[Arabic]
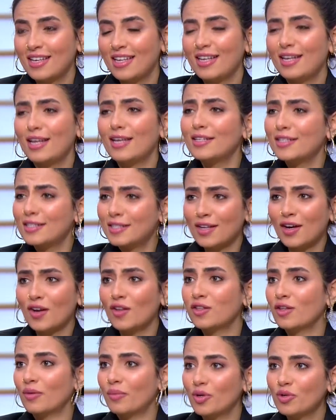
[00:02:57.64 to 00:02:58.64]
لان دي
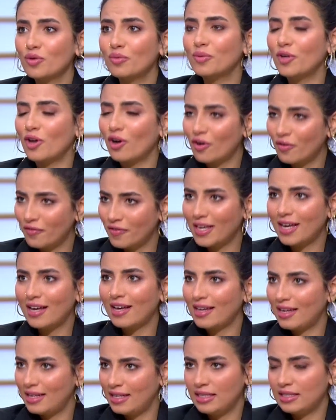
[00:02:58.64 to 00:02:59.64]
غلطه برضو بيقعوا فيها
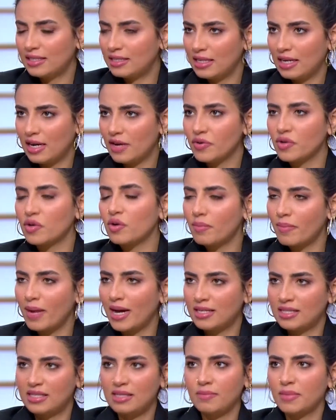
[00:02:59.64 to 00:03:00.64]
اهالي كتير قوي ان هم
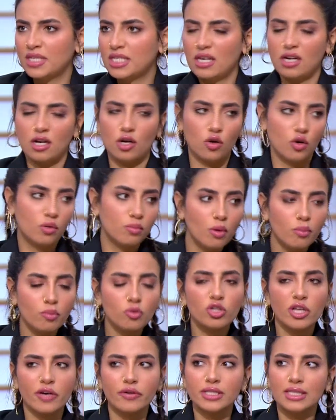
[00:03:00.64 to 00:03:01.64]
عايزين مثلا لو هم
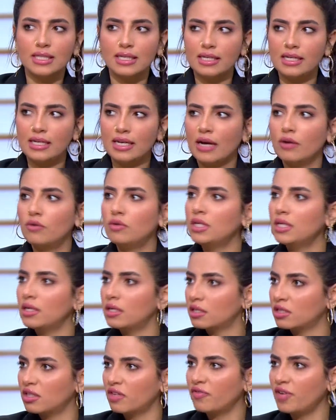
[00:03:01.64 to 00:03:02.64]
متوترين قوي
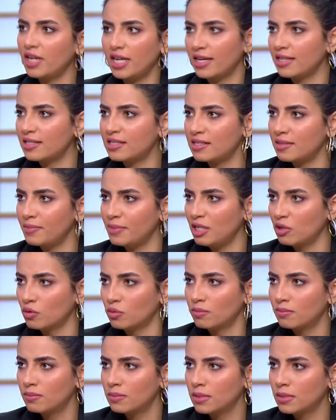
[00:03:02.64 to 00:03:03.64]
الطفل يحس بيهم